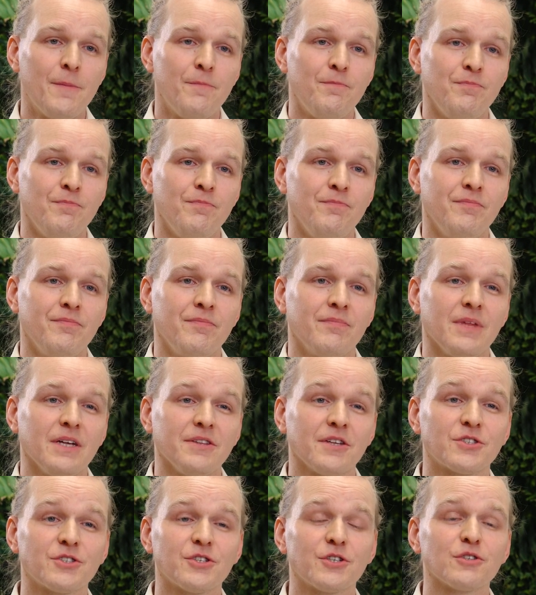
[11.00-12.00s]
mm, a
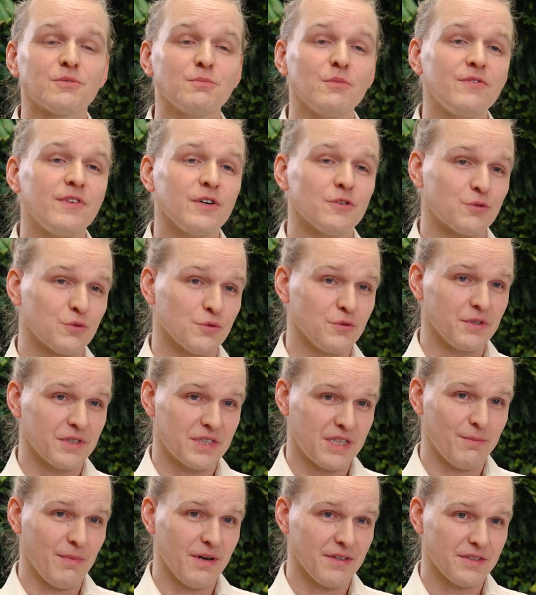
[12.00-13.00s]
także rozmowa o trudnych
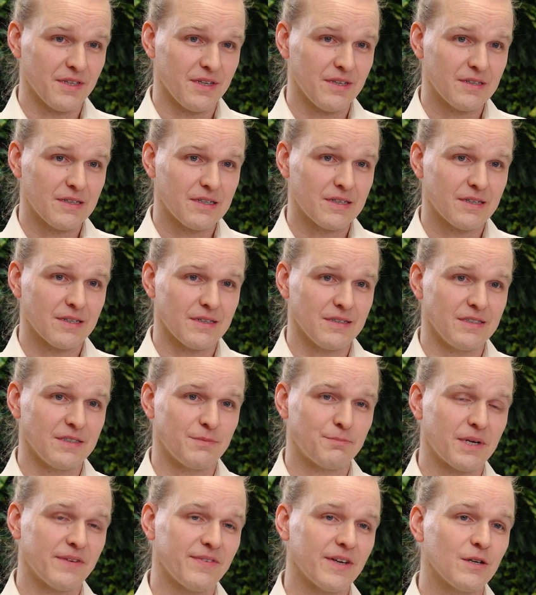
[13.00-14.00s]
tematach y,
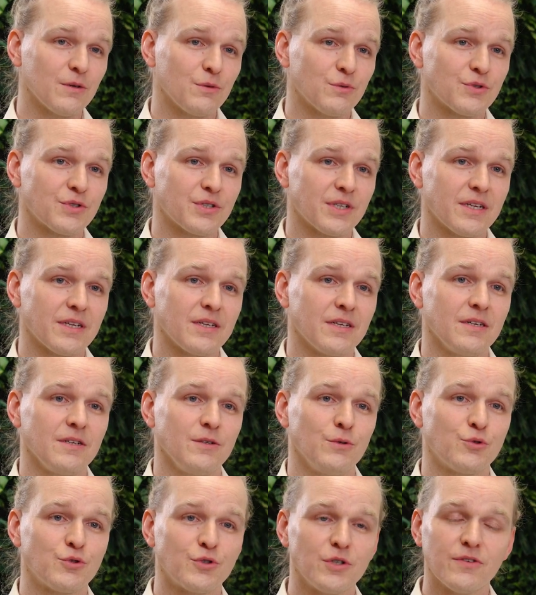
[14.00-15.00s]
sprawiają, że
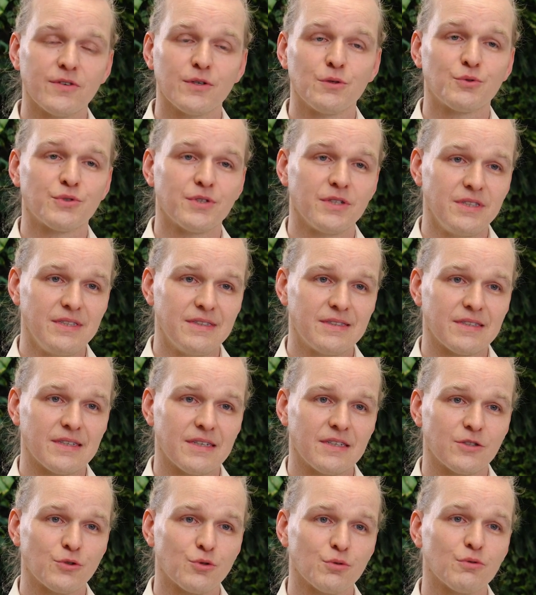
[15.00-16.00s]
uczniowie i
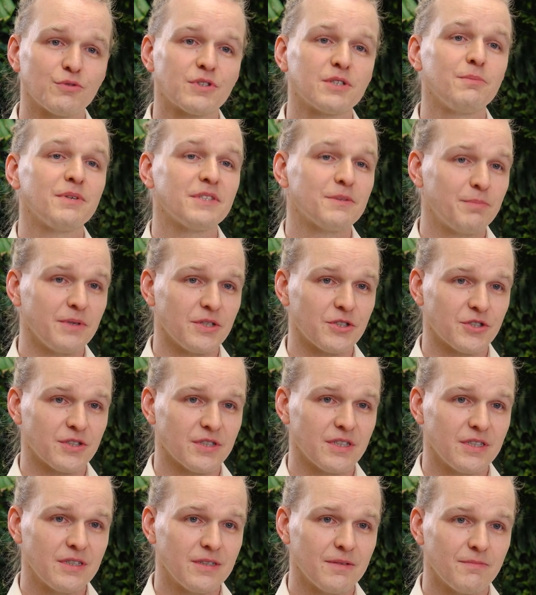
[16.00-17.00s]
uczennice czują się
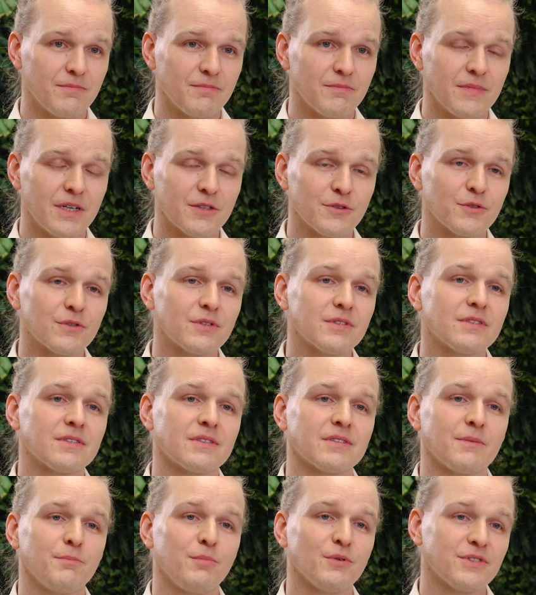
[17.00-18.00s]
bezpieczniej, a to
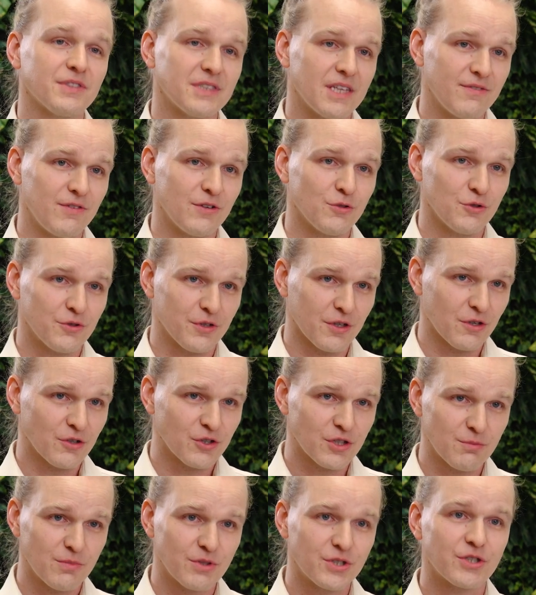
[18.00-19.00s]
jest podstawa do tego,
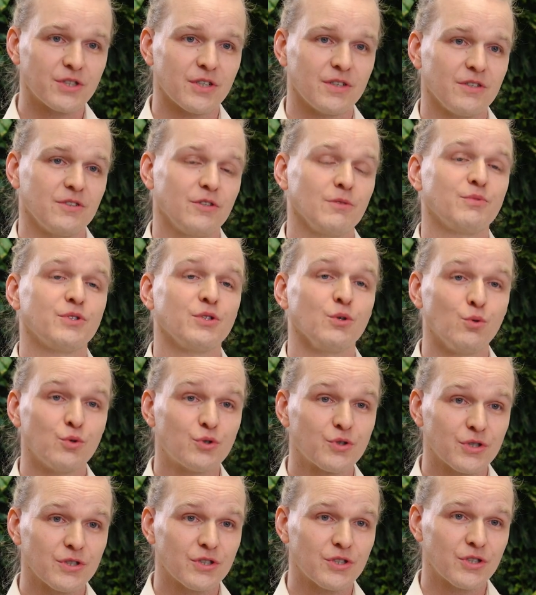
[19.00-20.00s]
żeby się dobrze
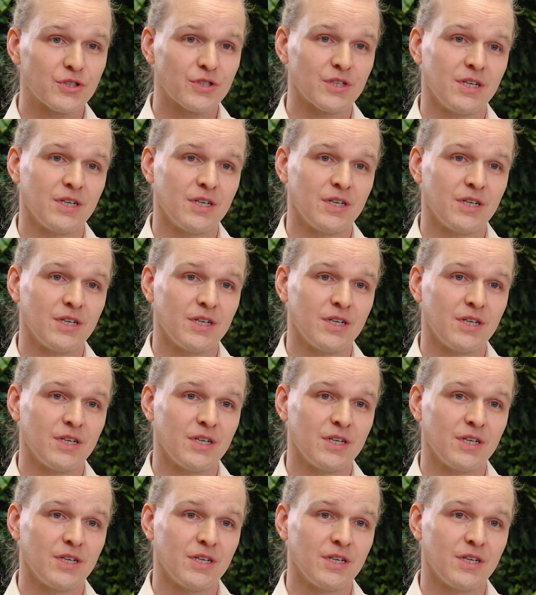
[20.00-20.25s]
uczyć,